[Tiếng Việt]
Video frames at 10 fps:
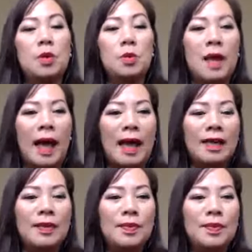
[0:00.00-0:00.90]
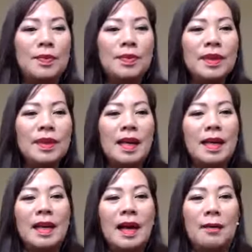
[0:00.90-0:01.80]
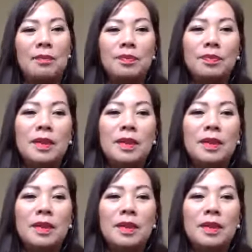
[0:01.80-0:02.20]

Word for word: chúng ta thì uh,